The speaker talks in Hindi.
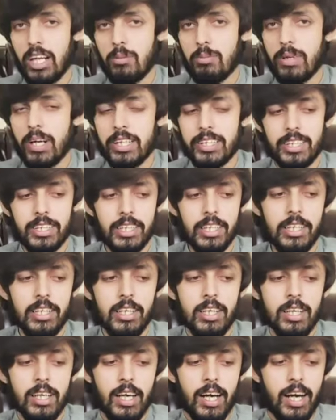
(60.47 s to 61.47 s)
फाइल पर आ जाएंगे
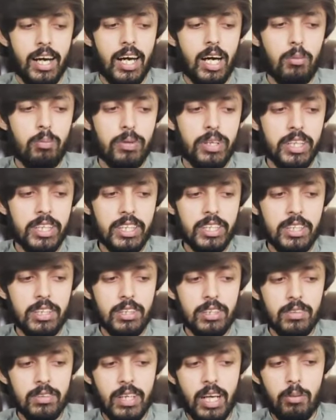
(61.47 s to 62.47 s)
आपने
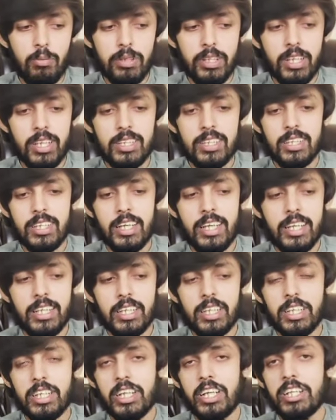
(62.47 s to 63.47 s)
यहाँ पे कर देना है
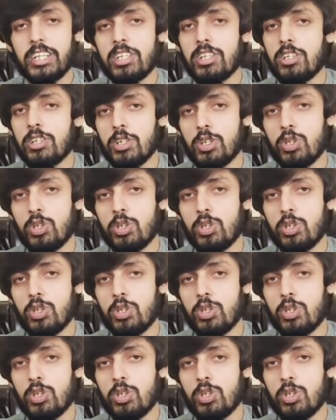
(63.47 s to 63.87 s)
क्रिएट